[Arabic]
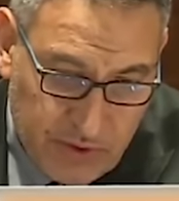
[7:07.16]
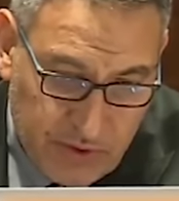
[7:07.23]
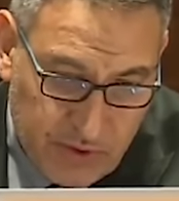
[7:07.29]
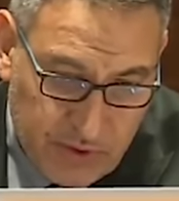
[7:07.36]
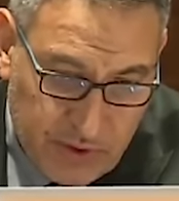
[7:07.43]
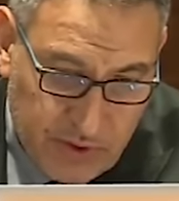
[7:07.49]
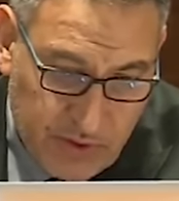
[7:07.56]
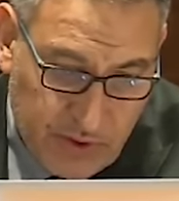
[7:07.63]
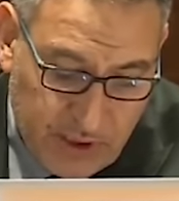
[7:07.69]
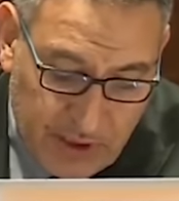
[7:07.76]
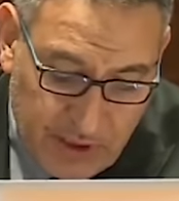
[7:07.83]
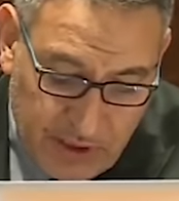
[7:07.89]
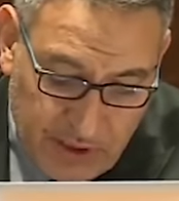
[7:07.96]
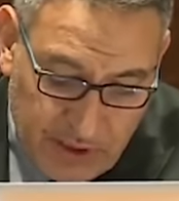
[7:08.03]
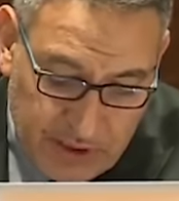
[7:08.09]

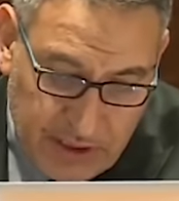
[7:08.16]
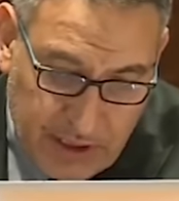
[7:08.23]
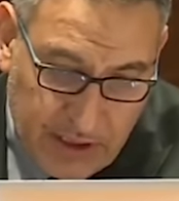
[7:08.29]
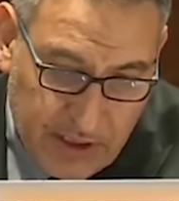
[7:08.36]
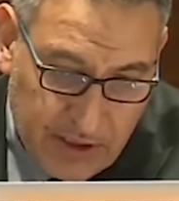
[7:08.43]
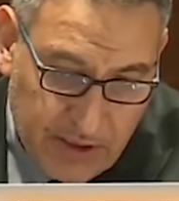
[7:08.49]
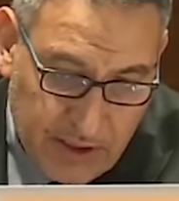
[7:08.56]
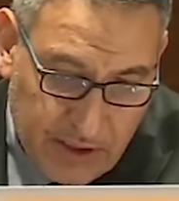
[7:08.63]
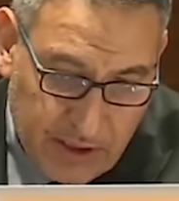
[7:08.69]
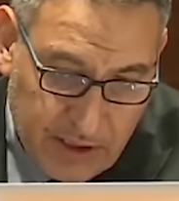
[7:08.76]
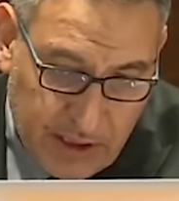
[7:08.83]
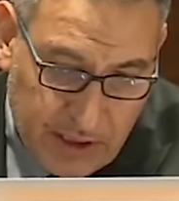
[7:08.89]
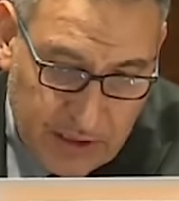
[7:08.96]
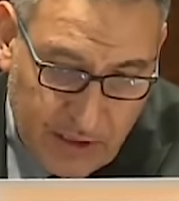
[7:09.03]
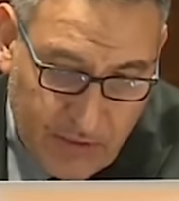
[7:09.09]
اخي سقليد آه،
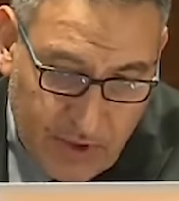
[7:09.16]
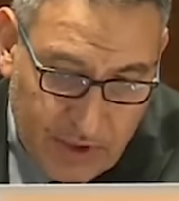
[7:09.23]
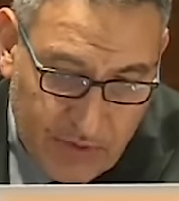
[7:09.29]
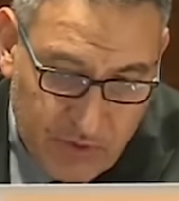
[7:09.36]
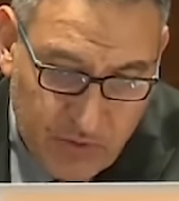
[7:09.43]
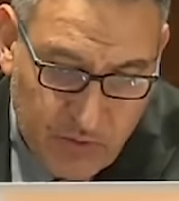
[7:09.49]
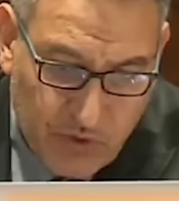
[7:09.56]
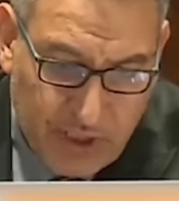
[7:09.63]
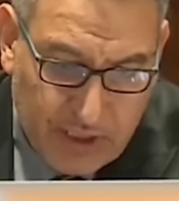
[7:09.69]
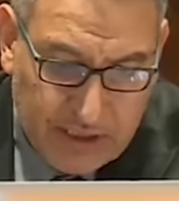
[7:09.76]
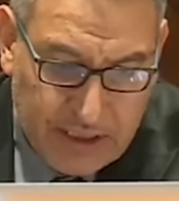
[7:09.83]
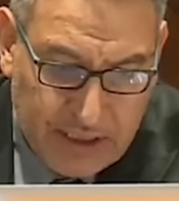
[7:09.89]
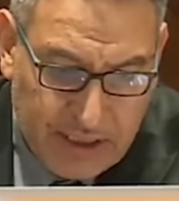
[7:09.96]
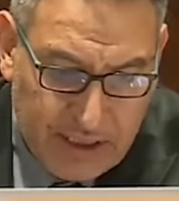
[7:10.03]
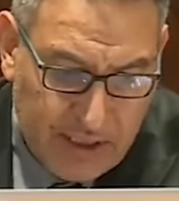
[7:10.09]
عطى واحد المجموعه
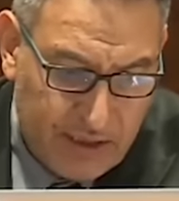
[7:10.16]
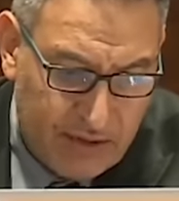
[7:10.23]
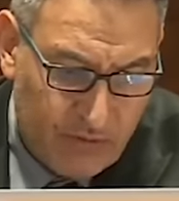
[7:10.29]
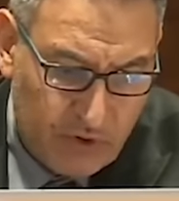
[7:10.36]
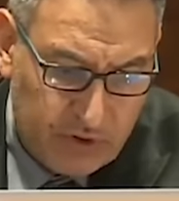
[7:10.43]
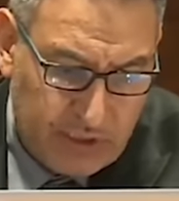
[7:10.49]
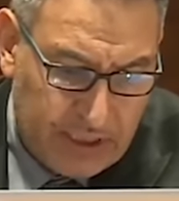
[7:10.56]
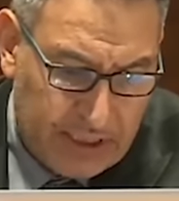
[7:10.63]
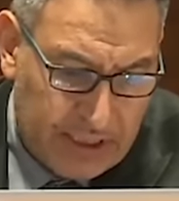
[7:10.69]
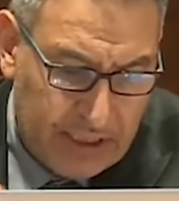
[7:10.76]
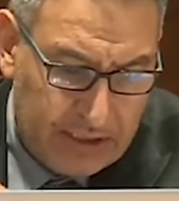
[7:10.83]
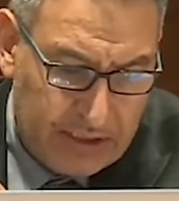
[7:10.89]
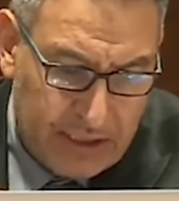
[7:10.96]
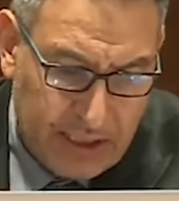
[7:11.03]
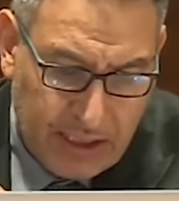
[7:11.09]
ديال
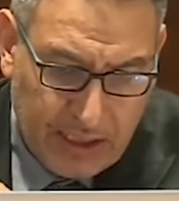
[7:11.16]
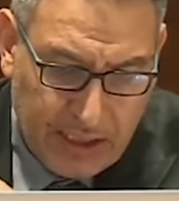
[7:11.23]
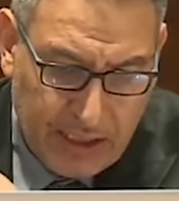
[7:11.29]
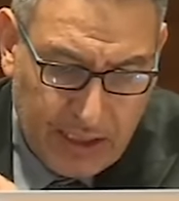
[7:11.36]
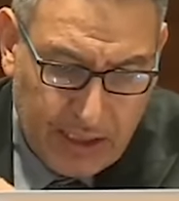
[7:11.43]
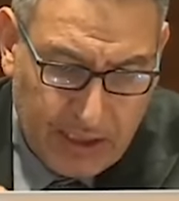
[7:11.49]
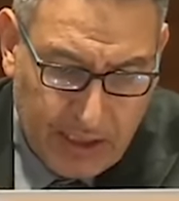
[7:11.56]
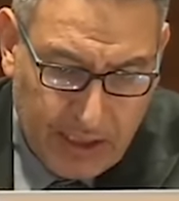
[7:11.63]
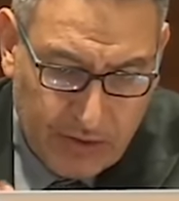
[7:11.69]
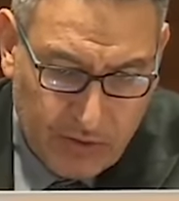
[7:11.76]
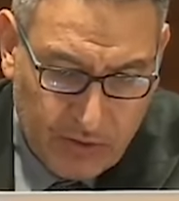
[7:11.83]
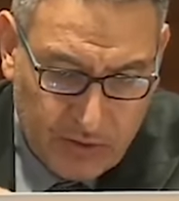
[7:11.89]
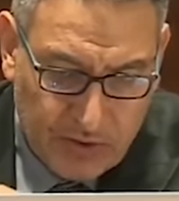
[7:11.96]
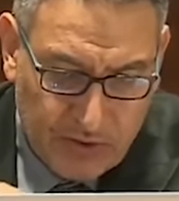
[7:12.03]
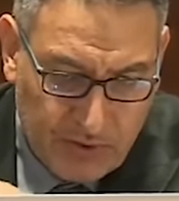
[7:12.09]
المعطيات الى اخره انا
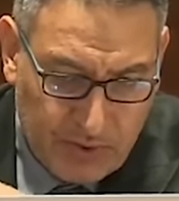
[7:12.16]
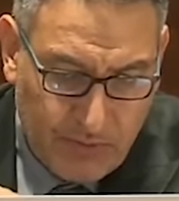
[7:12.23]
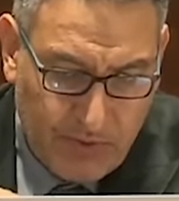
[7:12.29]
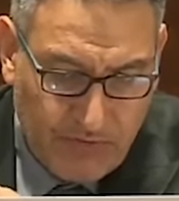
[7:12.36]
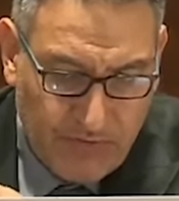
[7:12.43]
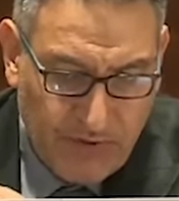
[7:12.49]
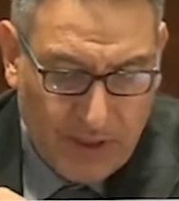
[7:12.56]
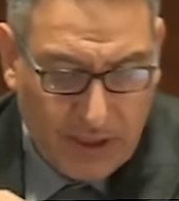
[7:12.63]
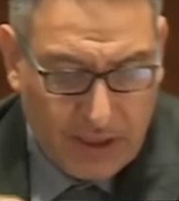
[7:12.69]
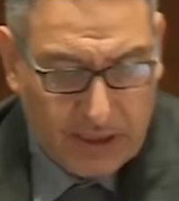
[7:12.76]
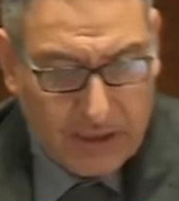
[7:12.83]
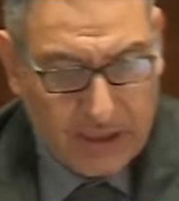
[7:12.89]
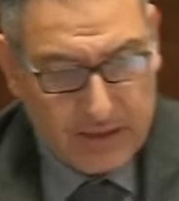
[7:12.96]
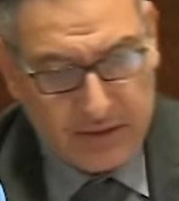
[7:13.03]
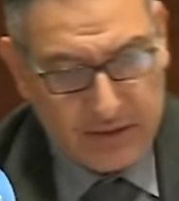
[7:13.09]
غندوز بالفعل
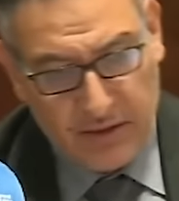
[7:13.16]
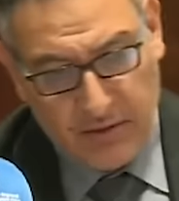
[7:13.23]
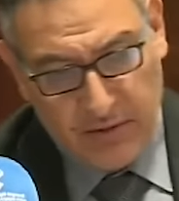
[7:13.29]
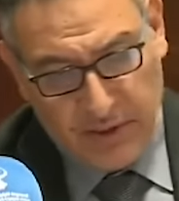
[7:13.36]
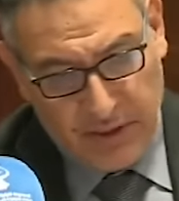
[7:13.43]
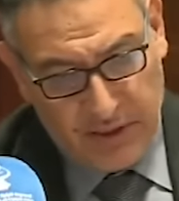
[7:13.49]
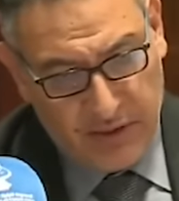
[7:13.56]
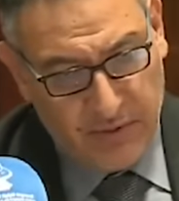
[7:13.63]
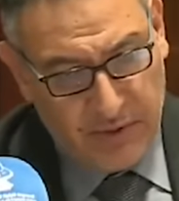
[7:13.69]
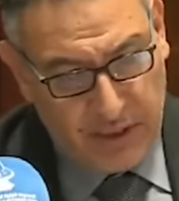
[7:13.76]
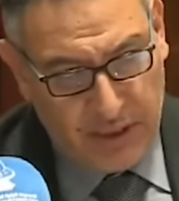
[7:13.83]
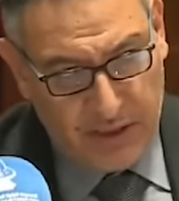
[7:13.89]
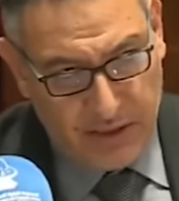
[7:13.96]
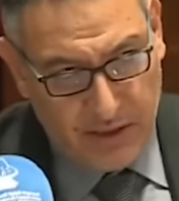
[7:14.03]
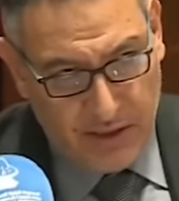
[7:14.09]
قطاع الصيد البحري دابا
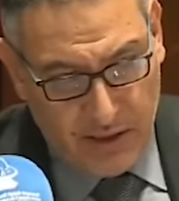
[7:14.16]
الان